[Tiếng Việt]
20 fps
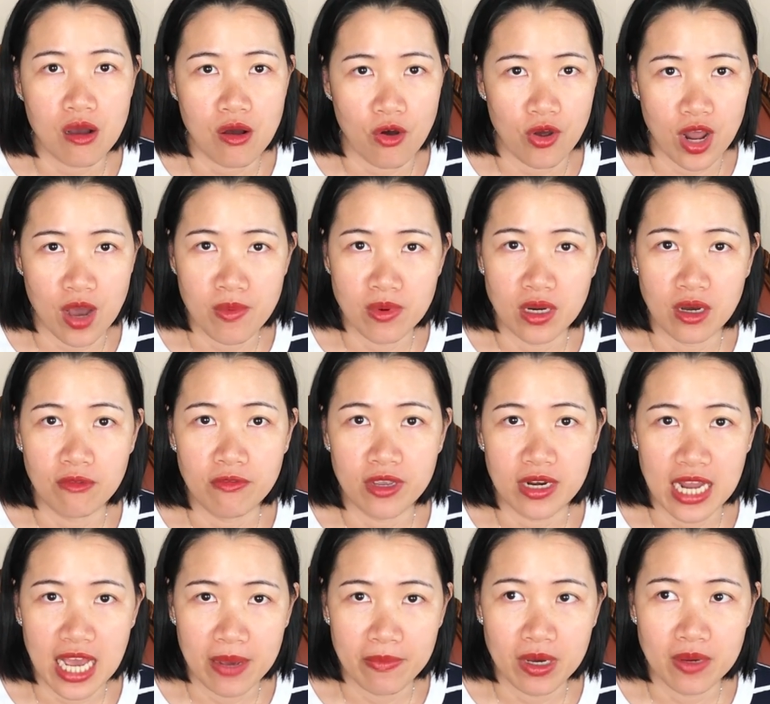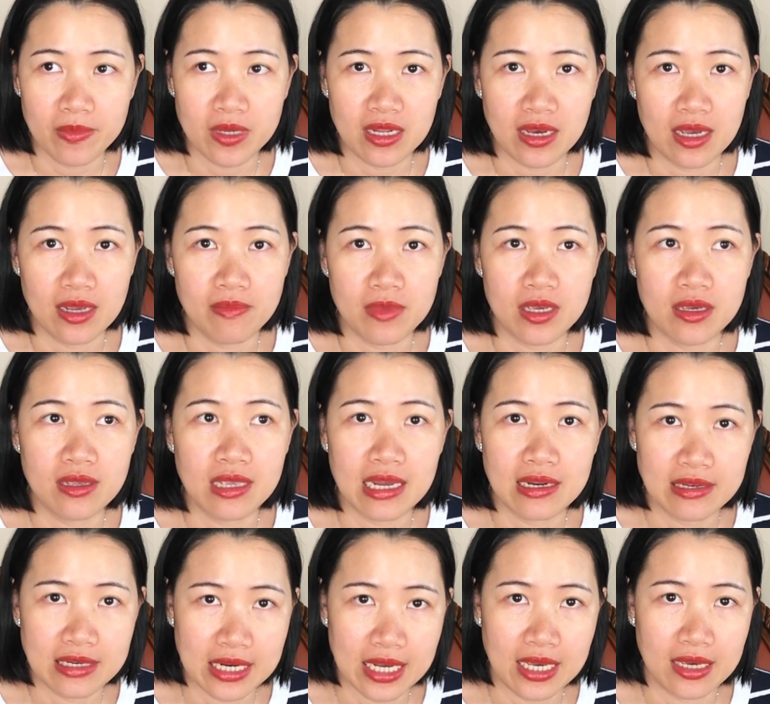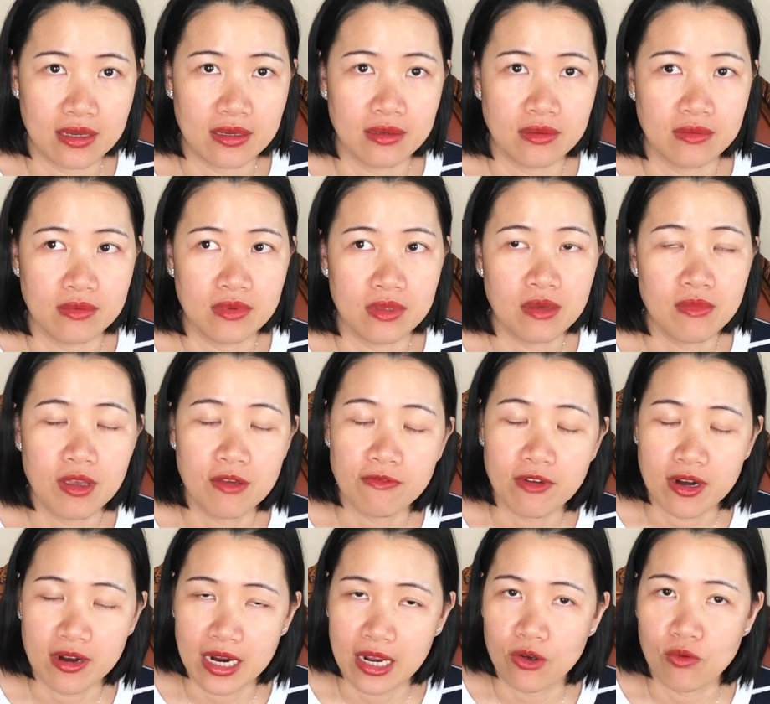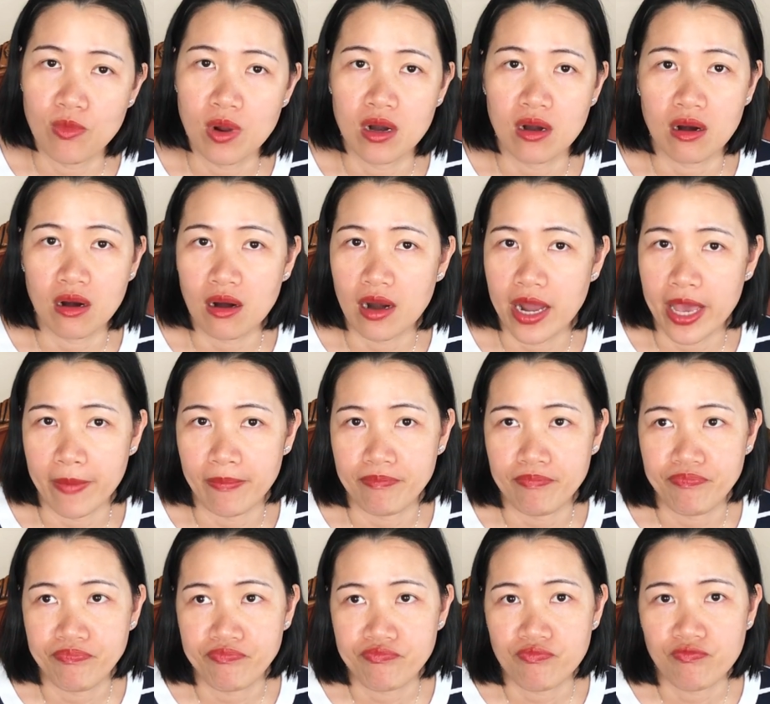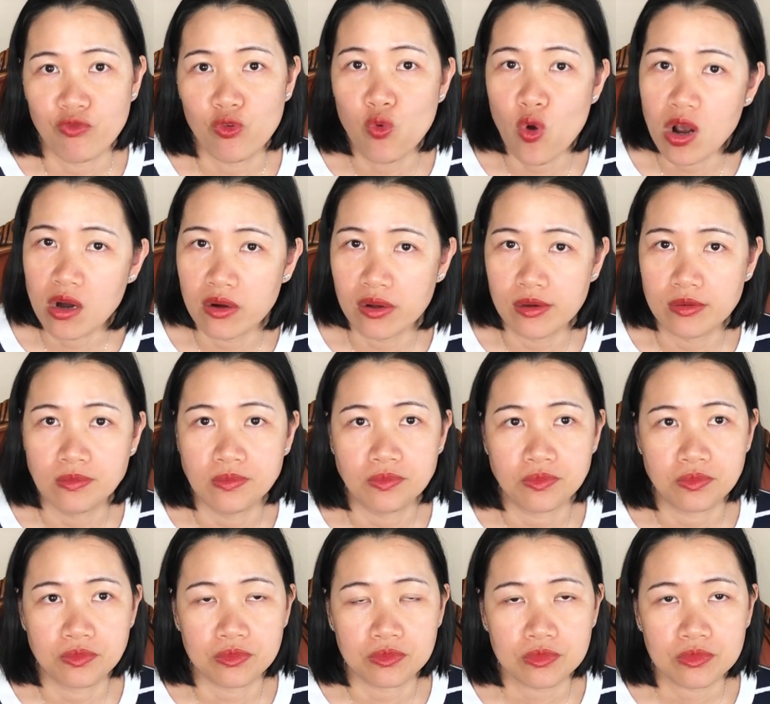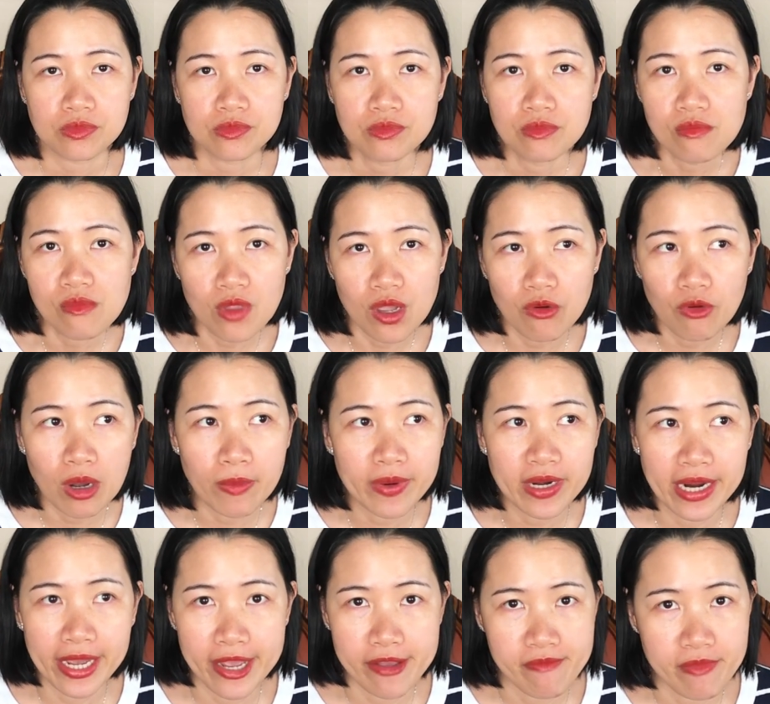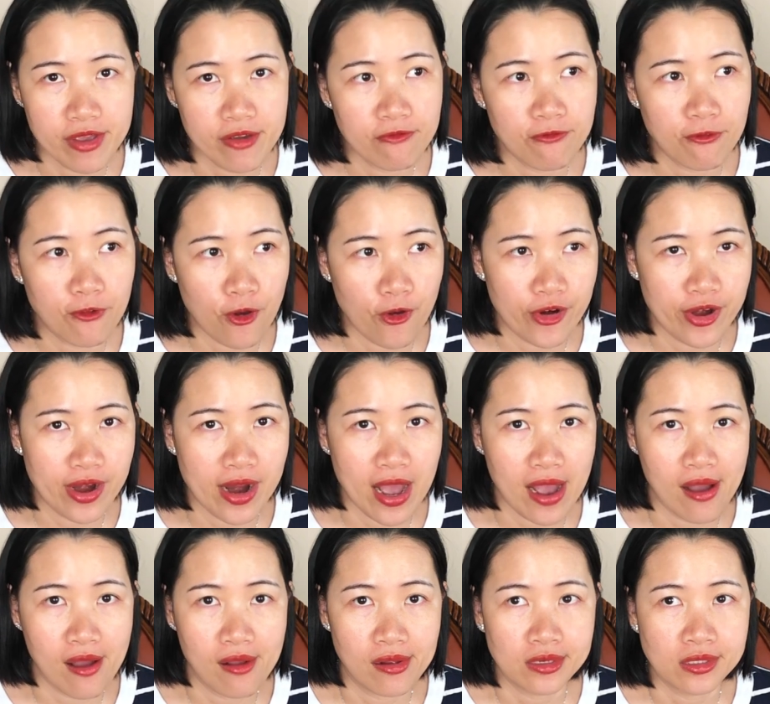hồi đó mình ở Việt Nam á mình thấy biển Nha Trang với biển Phan Rang của mình rất là đẹp Phú Quốc nữa qua bên này biển Florida